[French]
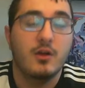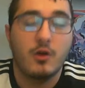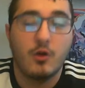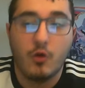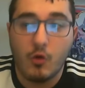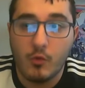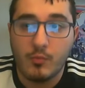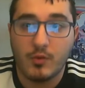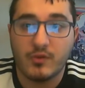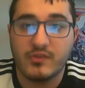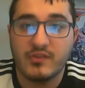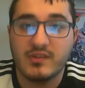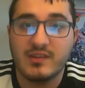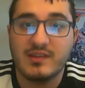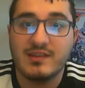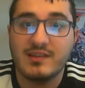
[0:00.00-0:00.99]
euh, on
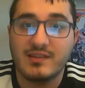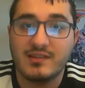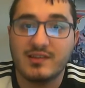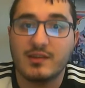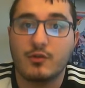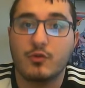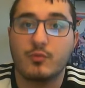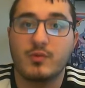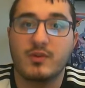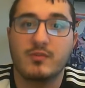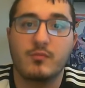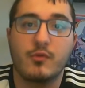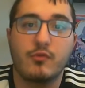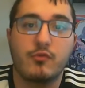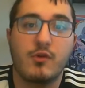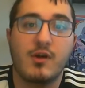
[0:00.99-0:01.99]
pensait qu'il était
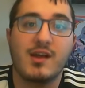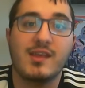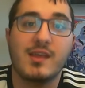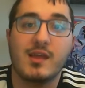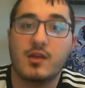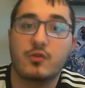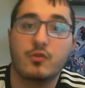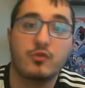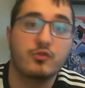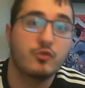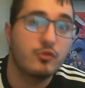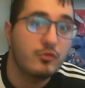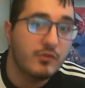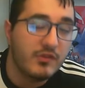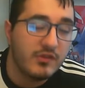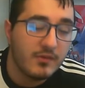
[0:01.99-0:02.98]
complètement foiré à cause de
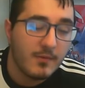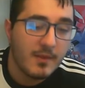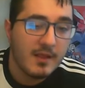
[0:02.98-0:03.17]
lui.